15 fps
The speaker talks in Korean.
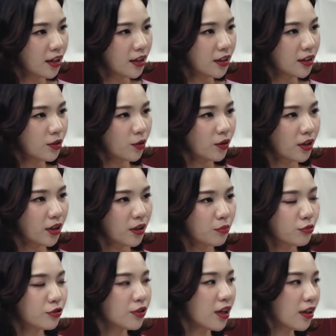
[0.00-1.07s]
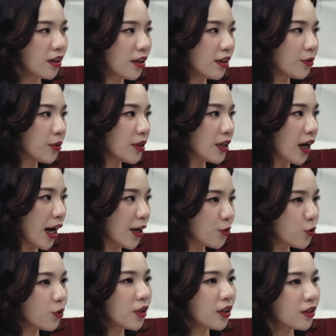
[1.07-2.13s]
이렇게 부양해야 될
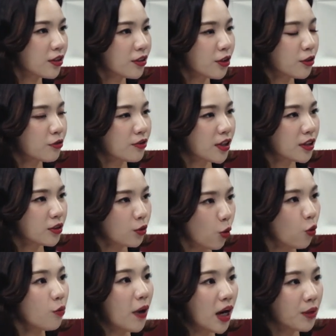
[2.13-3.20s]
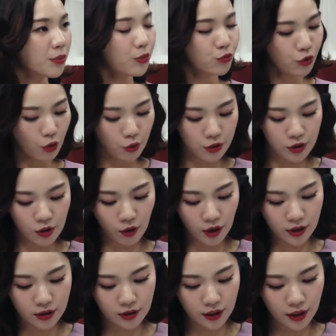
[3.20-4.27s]
가족이 있는 경우에는 더 마음이 무거우실 것
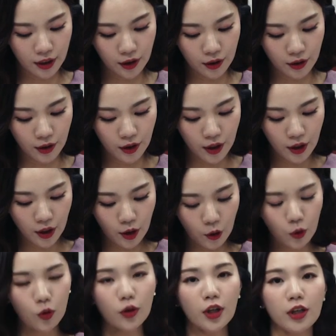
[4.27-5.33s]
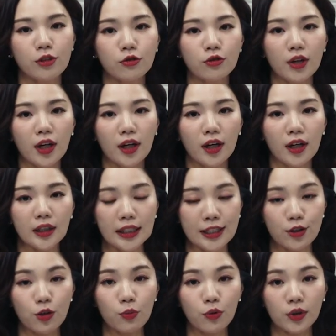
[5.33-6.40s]
같은데요. 코로나19가
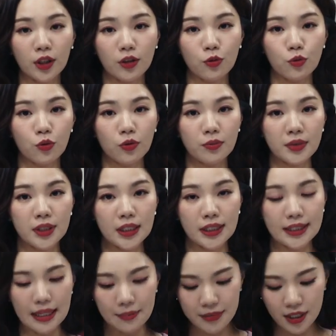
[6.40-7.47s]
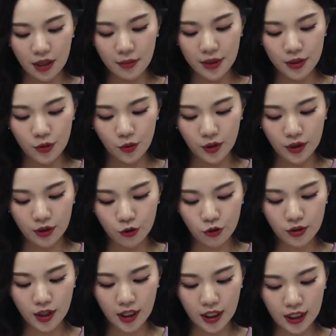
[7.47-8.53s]
이전보다는 조금씩 잠잠해지고 있는
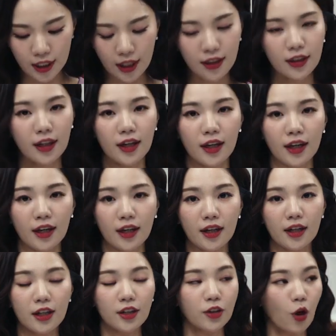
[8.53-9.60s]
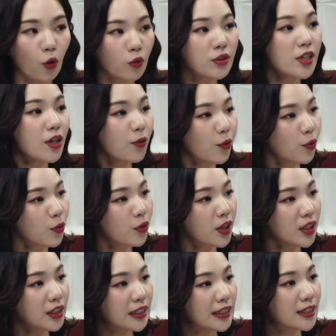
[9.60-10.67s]
추세이긴 한데 경제
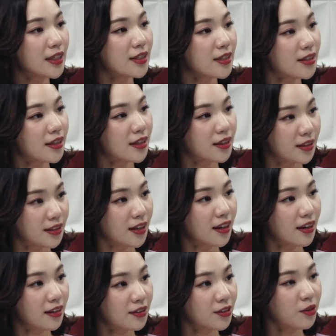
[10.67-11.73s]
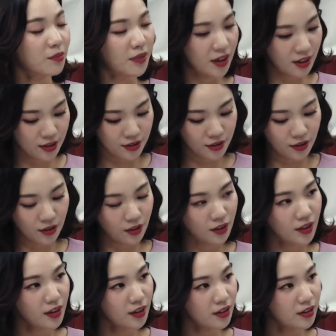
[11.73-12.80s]
코로나는 이제 시작이다 그런 말이 있어요.
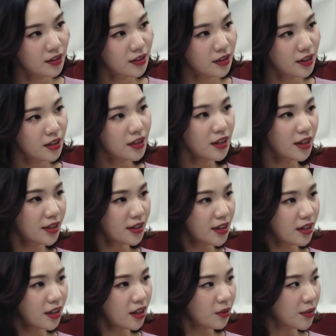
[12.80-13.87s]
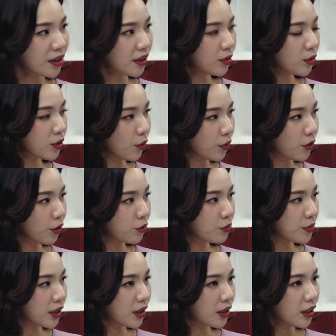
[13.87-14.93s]
그 이제야 체감하게 되는
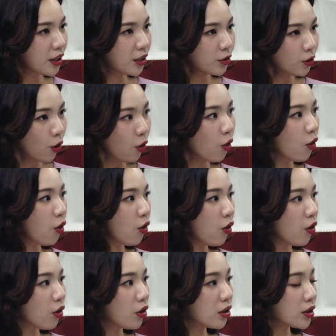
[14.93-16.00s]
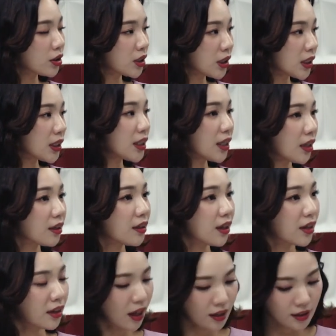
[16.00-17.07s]
어려움이 더 크지
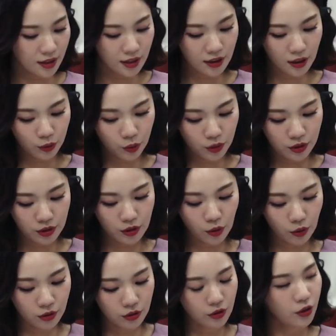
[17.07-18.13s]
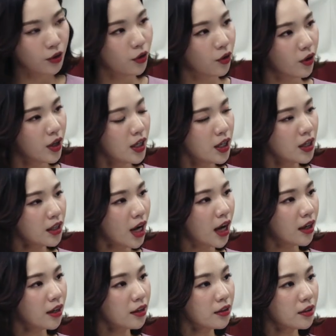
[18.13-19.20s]
않나라는 생각도 들거든요.
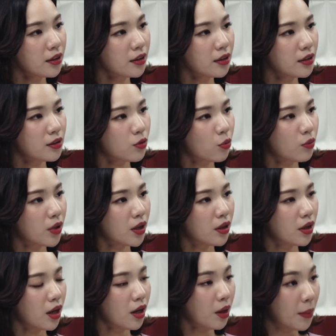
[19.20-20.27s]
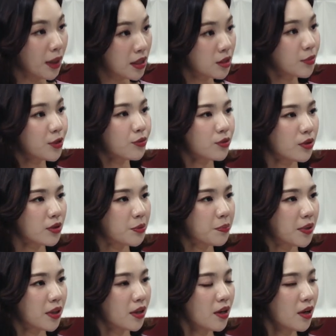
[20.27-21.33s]
가게들이 정말 아까
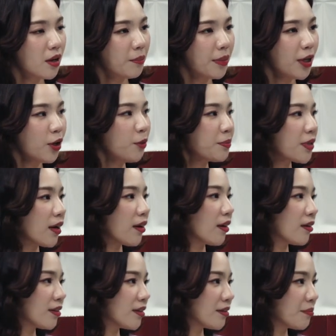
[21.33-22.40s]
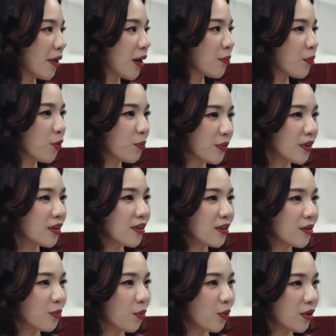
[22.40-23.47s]
말씀하셨다시피 폐업 잘하는
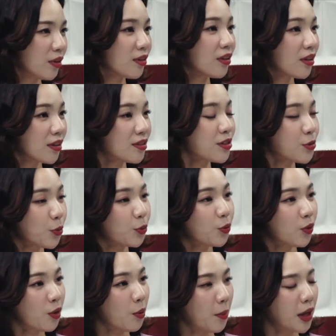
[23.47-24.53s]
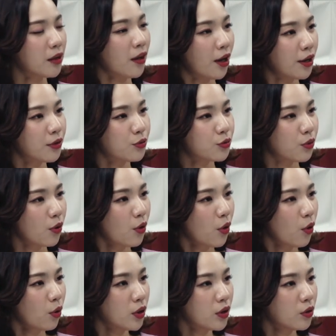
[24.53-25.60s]
방법이 뭐 인기가 있을 정도라면 말 다했죠.
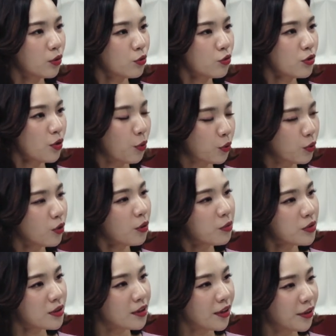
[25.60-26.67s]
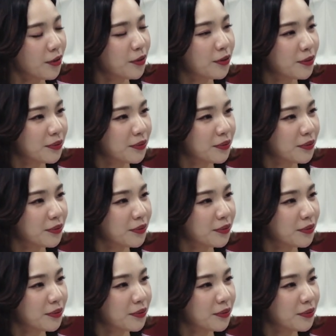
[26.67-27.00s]
이런 추세 어떻게 보시나요?